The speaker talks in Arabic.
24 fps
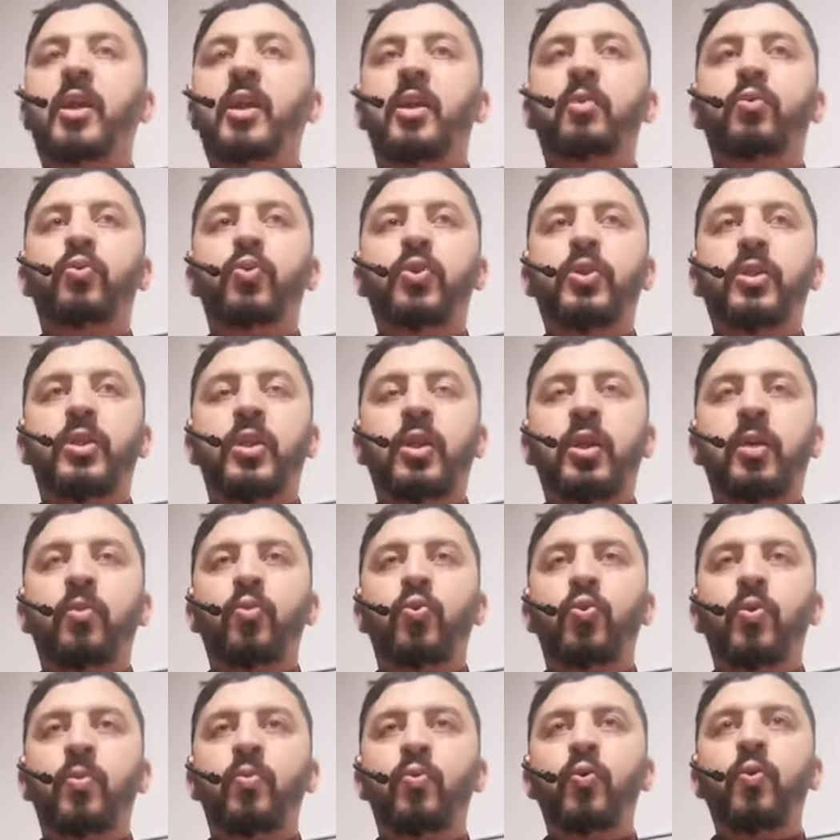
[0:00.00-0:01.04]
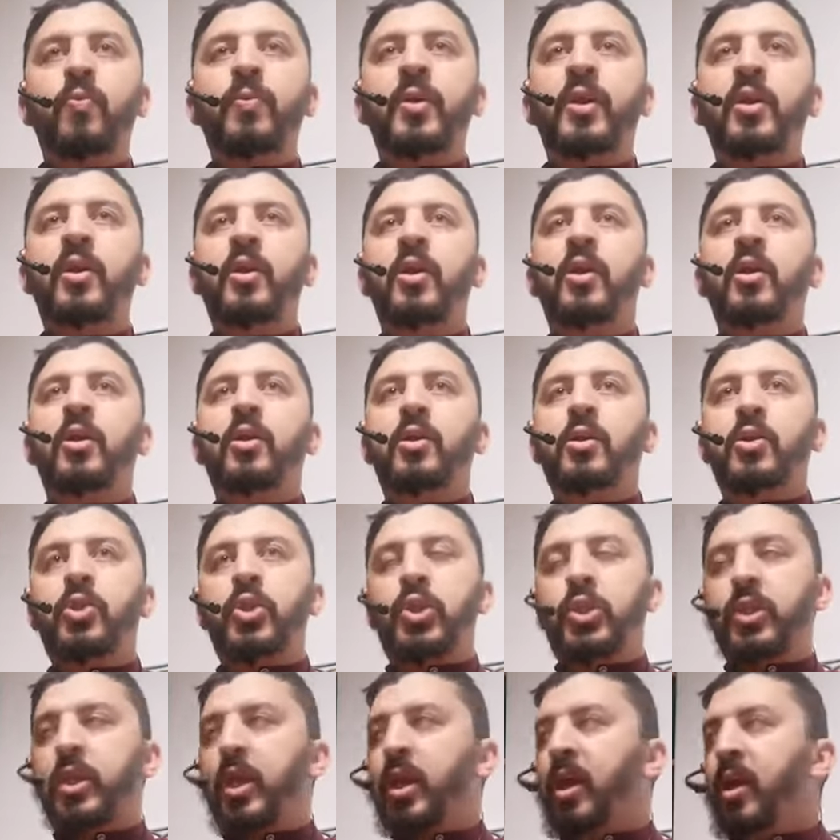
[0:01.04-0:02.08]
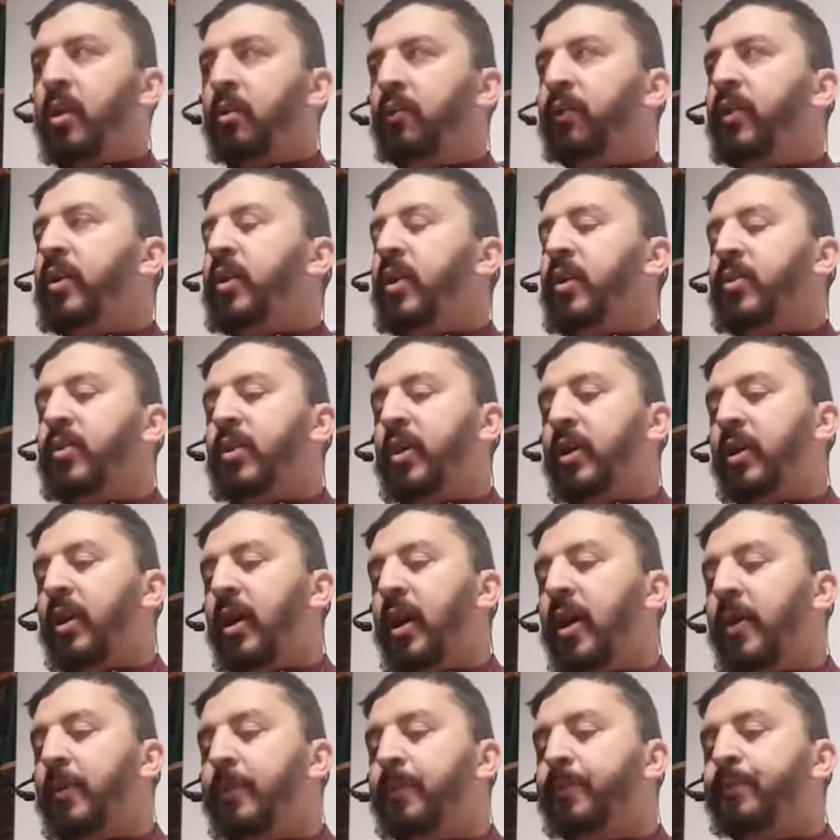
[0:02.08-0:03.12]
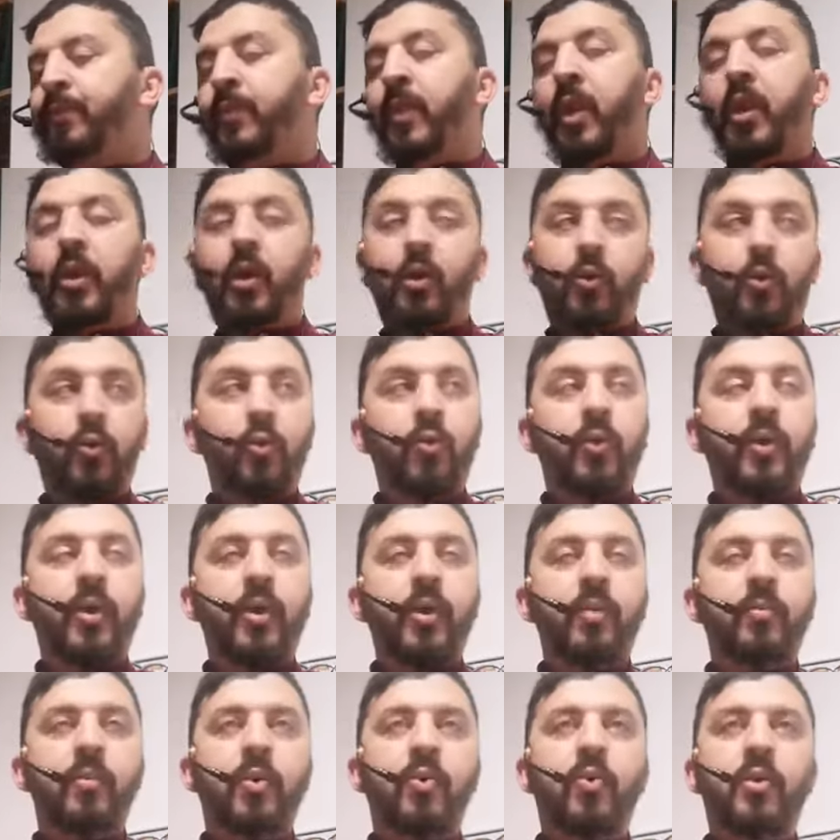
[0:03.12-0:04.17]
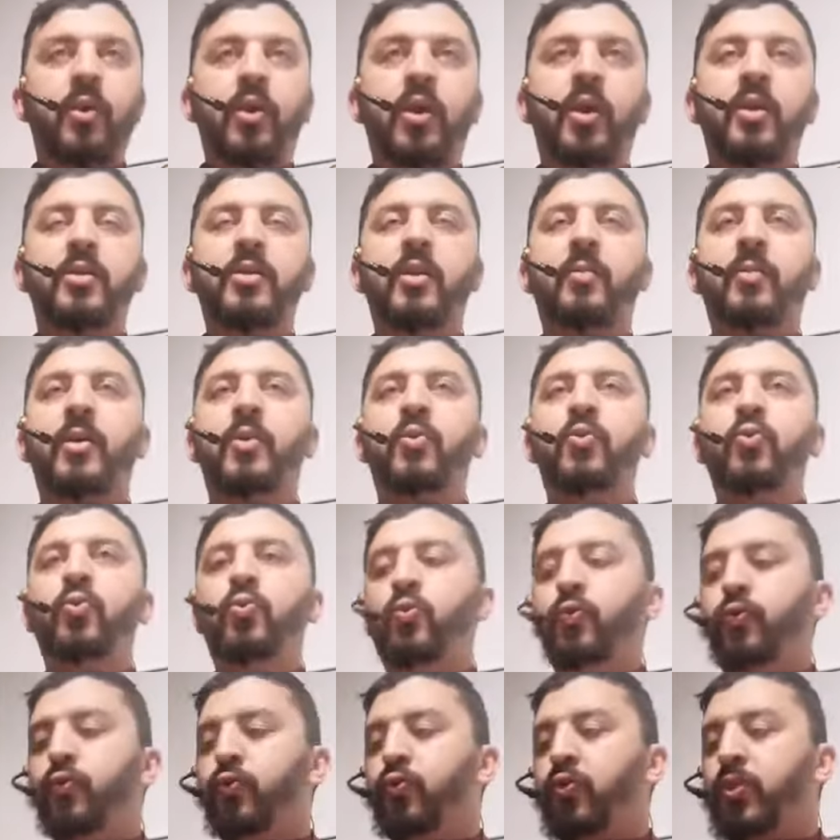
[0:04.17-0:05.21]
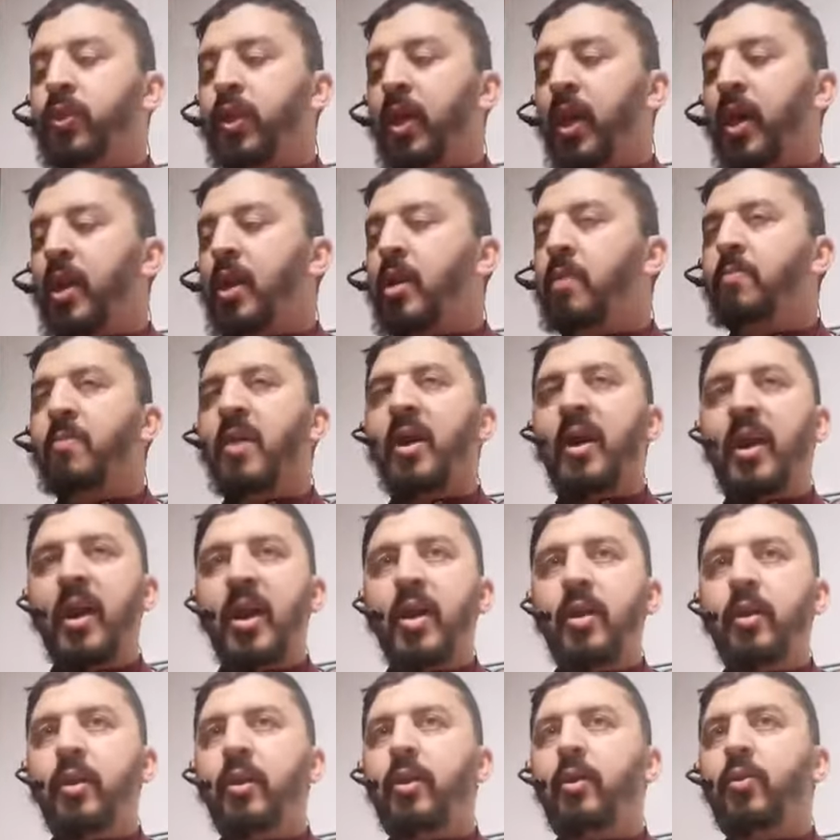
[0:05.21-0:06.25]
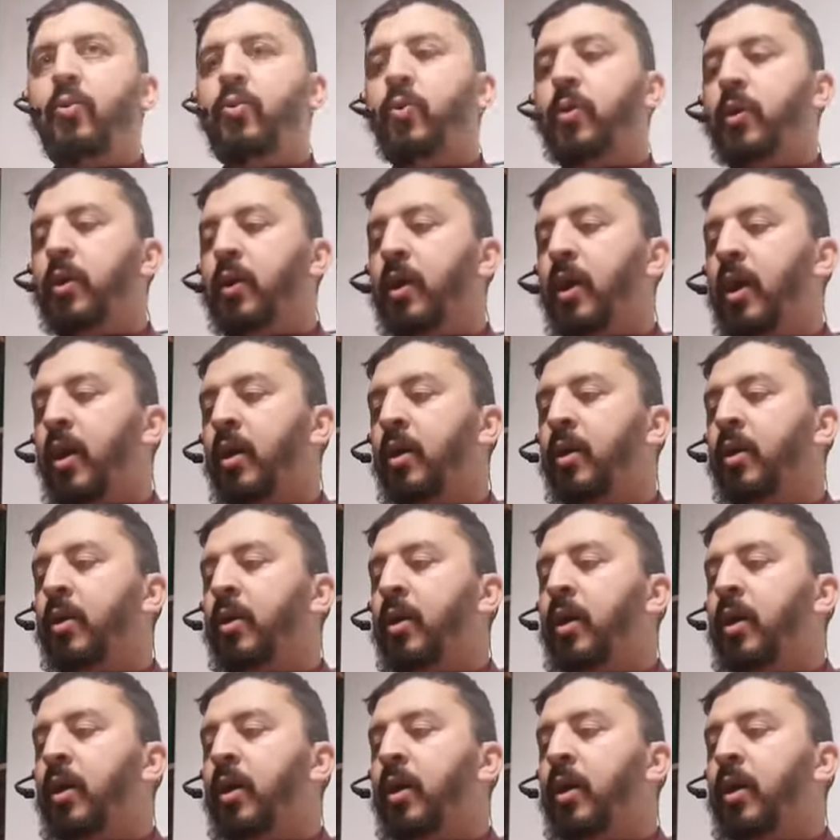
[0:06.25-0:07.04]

المسلم والمؤمن يجتهد في تحصيلها يقول رحمه الله صبر النفوس على المكاره كلها